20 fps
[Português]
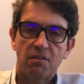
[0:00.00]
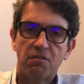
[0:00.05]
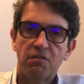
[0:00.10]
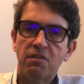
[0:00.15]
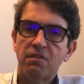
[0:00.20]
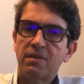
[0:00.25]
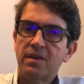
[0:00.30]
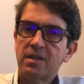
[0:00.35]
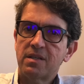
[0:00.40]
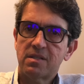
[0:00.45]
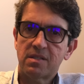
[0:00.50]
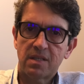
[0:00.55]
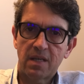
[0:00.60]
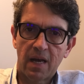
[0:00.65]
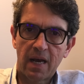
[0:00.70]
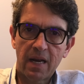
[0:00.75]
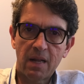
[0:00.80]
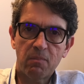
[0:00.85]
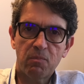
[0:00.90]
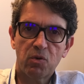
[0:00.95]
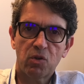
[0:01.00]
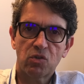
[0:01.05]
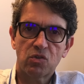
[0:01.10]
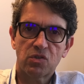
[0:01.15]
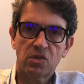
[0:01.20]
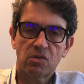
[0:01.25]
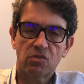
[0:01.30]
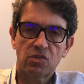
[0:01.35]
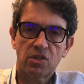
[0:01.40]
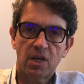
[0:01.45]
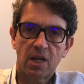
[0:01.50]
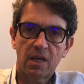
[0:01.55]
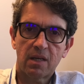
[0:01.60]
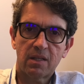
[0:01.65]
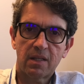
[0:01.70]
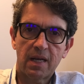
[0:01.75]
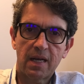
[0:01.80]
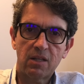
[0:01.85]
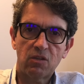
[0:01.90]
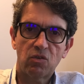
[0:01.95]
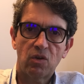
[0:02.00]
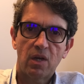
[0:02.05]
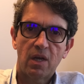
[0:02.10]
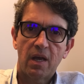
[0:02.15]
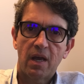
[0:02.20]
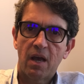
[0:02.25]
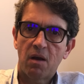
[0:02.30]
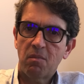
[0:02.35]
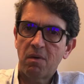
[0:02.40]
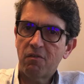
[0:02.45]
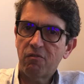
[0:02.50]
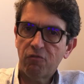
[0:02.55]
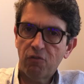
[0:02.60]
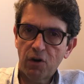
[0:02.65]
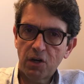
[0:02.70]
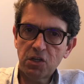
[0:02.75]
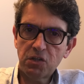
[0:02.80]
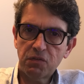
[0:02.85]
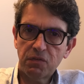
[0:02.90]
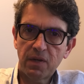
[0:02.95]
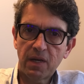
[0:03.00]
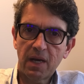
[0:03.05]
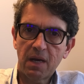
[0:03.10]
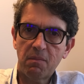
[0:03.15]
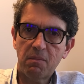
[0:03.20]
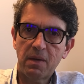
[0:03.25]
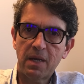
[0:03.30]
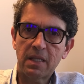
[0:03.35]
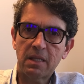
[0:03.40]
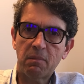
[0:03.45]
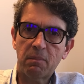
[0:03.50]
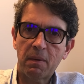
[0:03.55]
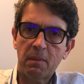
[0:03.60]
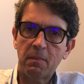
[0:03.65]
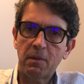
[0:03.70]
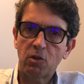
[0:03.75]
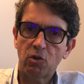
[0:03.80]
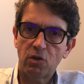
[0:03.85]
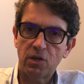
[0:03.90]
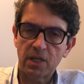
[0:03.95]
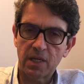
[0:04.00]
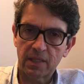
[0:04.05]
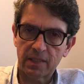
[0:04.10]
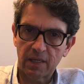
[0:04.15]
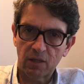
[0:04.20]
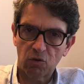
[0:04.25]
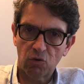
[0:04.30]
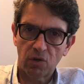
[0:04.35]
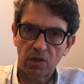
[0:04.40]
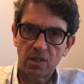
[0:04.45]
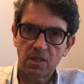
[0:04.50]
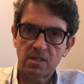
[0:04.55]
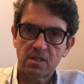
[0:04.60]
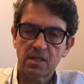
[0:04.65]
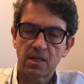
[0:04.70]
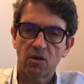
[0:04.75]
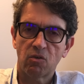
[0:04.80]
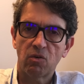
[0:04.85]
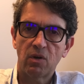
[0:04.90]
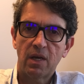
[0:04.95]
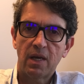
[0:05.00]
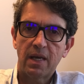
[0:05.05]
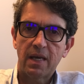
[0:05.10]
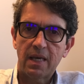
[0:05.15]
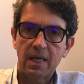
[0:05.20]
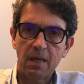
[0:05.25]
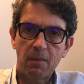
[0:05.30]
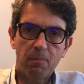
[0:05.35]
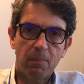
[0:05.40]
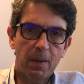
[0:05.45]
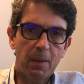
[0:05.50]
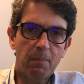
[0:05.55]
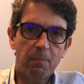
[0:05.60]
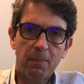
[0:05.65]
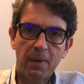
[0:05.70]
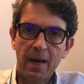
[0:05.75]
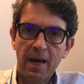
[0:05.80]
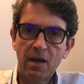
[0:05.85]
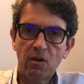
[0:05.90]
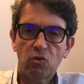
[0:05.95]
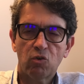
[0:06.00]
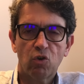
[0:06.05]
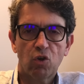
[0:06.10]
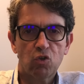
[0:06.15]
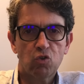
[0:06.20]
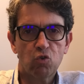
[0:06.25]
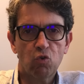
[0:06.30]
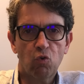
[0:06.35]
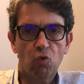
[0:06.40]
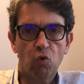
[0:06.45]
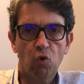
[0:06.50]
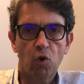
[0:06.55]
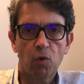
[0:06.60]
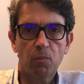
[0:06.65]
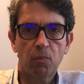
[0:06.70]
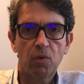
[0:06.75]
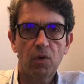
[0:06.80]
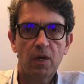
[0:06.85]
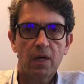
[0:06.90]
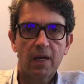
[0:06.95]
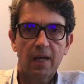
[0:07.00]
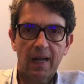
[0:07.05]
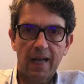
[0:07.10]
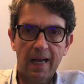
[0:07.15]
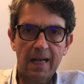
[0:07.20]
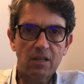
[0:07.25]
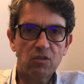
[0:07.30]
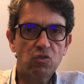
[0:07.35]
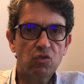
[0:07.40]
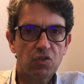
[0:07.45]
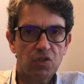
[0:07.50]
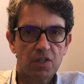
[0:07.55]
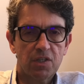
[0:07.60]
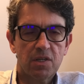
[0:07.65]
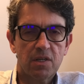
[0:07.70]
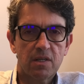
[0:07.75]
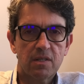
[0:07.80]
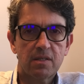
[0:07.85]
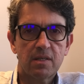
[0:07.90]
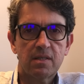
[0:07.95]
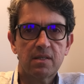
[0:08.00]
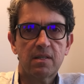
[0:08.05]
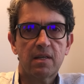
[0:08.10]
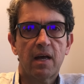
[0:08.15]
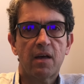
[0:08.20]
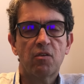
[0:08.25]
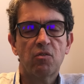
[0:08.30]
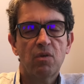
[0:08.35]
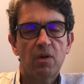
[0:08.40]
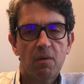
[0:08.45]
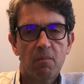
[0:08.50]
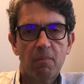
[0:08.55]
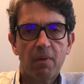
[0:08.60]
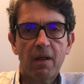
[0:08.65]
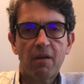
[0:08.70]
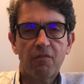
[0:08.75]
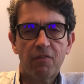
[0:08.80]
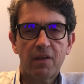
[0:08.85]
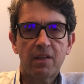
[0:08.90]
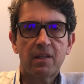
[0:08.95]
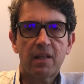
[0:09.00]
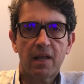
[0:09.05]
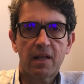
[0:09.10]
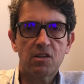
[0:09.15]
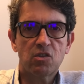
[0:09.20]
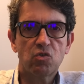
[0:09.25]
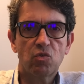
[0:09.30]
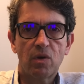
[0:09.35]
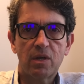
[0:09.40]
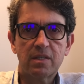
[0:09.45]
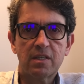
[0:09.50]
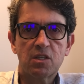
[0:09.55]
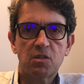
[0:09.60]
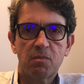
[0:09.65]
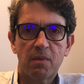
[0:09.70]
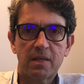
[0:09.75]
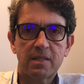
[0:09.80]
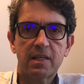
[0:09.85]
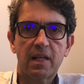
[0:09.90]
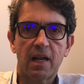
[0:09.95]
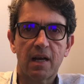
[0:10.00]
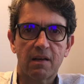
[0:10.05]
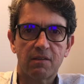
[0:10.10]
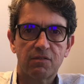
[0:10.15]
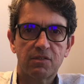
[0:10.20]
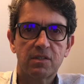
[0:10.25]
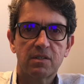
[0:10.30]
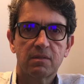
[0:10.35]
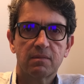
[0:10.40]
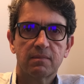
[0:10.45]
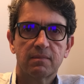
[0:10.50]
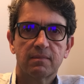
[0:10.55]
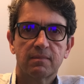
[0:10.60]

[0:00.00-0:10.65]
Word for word: vivenciar a produção de lactato é uma forte ferramenta para a melhoria da cognição e prepara o nosso corpo, caso seja necessário, para enfrentar as doenças mais graves.